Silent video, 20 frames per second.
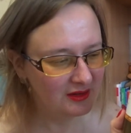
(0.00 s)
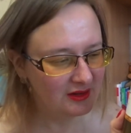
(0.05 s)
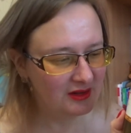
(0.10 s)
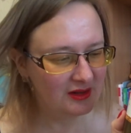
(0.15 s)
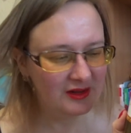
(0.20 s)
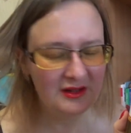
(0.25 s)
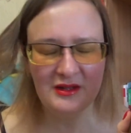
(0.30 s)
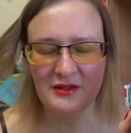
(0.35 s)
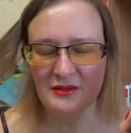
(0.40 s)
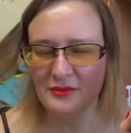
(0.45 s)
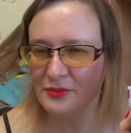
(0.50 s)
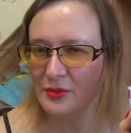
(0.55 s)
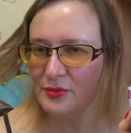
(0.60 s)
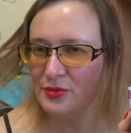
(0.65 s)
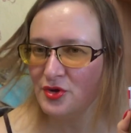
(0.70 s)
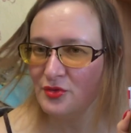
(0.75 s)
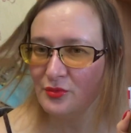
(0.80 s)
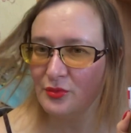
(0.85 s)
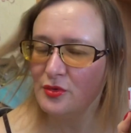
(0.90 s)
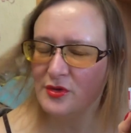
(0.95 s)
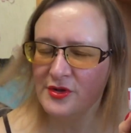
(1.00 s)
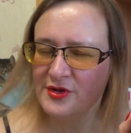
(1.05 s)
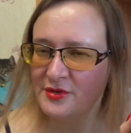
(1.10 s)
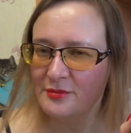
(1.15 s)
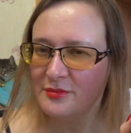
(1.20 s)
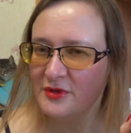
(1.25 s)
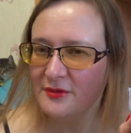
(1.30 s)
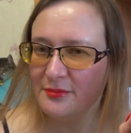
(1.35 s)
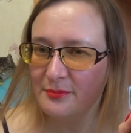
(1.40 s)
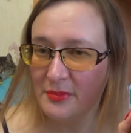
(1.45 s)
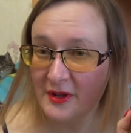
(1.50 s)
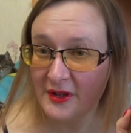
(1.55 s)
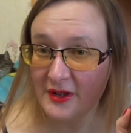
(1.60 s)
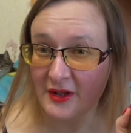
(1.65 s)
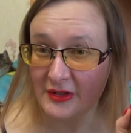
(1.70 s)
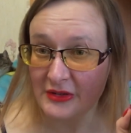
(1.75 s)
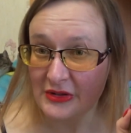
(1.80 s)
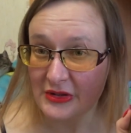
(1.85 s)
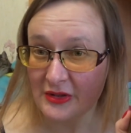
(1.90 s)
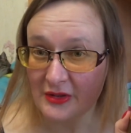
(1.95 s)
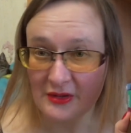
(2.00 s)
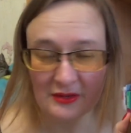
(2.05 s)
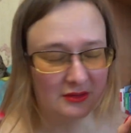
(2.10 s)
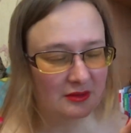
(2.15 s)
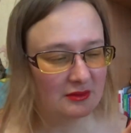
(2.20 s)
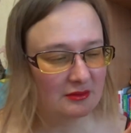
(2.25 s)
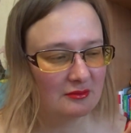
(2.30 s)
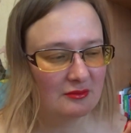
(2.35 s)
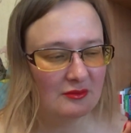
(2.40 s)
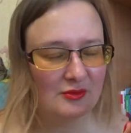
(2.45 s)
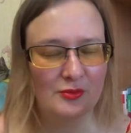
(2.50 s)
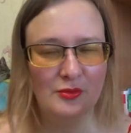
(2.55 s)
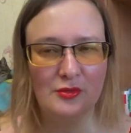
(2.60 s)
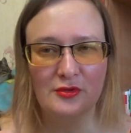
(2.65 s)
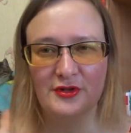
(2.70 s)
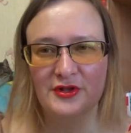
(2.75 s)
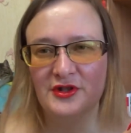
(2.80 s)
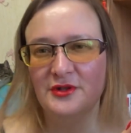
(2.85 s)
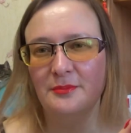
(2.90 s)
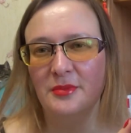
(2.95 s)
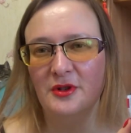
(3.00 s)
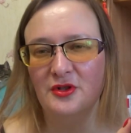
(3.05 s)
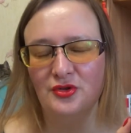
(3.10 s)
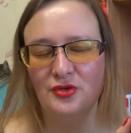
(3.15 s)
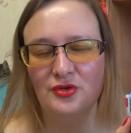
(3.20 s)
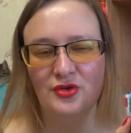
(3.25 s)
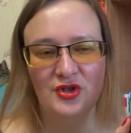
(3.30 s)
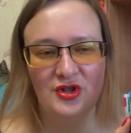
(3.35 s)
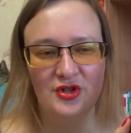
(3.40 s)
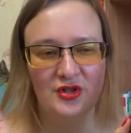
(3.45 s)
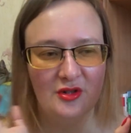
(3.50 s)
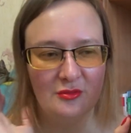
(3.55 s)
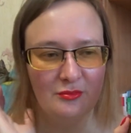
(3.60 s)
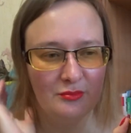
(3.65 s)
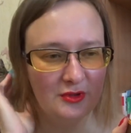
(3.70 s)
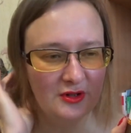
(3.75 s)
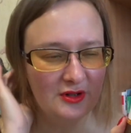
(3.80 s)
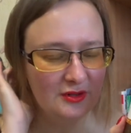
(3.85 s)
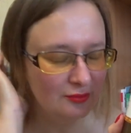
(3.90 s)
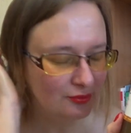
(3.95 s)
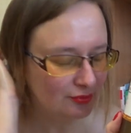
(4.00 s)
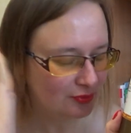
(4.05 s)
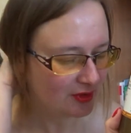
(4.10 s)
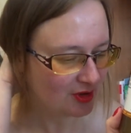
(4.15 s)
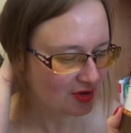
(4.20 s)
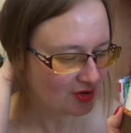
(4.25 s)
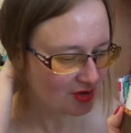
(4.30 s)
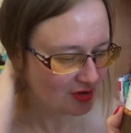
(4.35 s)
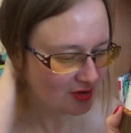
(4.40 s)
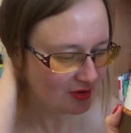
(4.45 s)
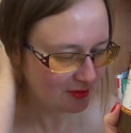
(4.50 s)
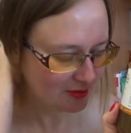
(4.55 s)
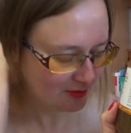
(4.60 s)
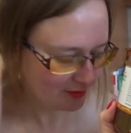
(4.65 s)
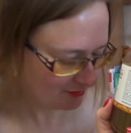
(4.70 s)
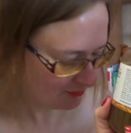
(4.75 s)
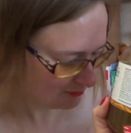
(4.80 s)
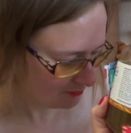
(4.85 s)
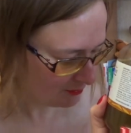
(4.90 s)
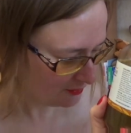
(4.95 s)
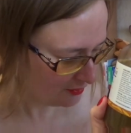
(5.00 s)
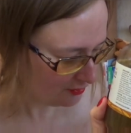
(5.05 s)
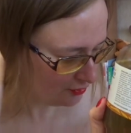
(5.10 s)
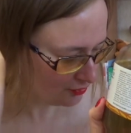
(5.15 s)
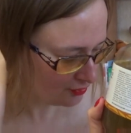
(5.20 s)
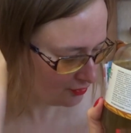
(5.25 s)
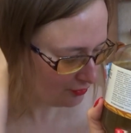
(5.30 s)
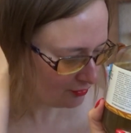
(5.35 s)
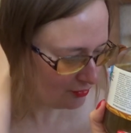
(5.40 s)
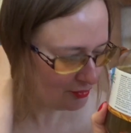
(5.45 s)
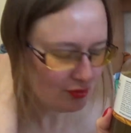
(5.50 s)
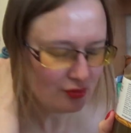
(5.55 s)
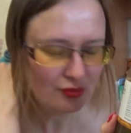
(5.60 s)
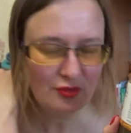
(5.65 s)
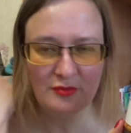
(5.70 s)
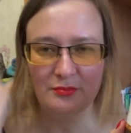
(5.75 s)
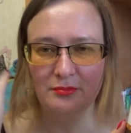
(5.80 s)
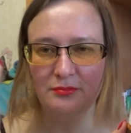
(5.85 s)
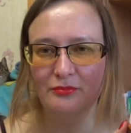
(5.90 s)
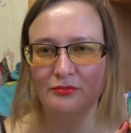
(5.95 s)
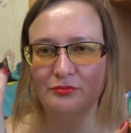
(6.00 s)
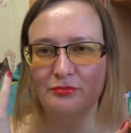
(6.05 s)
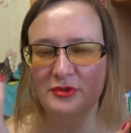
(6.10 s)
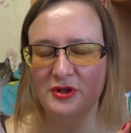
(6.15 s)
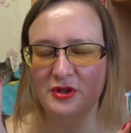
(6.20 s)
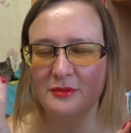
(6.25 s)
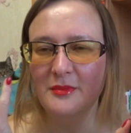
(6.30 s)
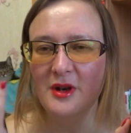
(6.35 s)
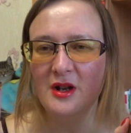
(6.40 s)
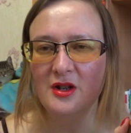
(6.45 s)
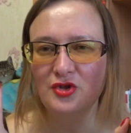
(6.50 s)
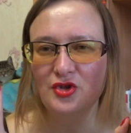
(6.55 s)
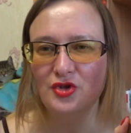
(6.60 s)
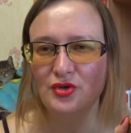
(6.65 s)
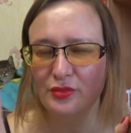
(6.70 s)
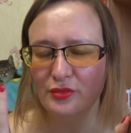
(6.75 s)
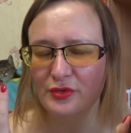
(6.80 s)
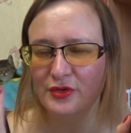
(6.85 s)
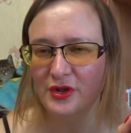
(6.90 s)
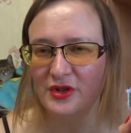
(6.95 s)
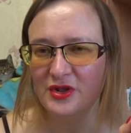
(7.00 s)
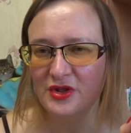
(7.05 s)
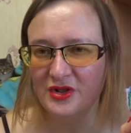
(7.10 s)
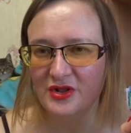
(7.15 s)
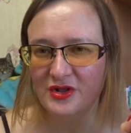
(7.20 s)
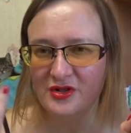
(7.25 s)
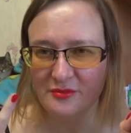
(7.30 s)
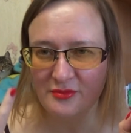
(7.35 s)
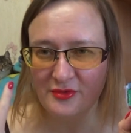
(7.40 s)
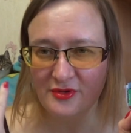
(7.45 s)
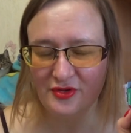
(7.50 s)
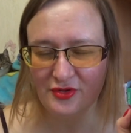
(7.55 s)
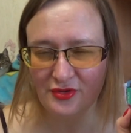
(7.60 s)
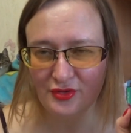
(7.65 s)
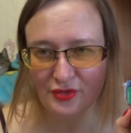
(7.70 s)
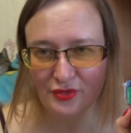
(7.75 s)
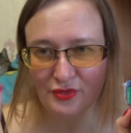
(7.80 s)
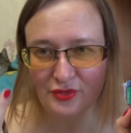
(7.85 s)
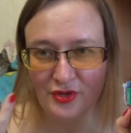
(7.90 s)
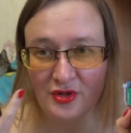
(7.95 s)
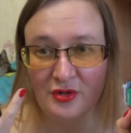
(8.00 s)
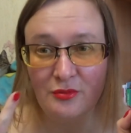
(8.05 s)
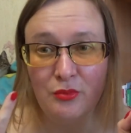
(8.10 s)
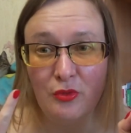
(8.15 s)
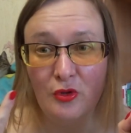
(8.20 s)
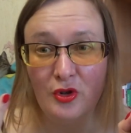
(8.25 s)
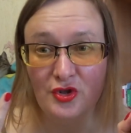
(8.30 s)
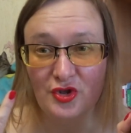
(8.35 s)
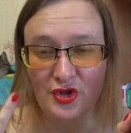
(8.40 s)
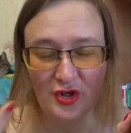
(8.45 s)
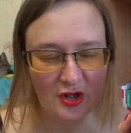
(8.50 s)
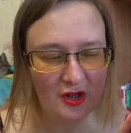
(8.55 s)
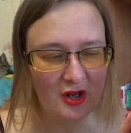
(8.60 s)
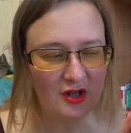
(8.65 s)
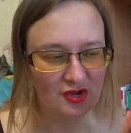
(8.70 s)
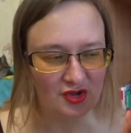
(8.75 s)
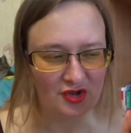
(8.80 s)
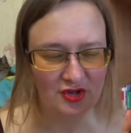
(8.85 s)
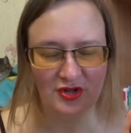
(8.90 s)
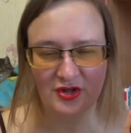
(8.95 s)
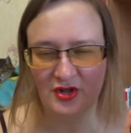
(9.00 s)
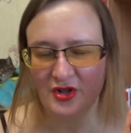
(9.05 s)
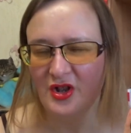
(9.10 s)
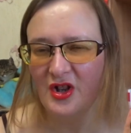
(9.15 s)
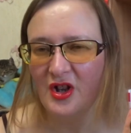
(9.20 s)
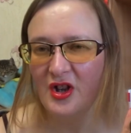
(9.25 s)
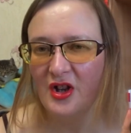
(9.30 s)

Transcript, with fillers: И, в общем, волосы были в порядке. Волосы по ощущениям были, вот даже берешь в руку и понимаешь, что вот они как бы, их больше кажется.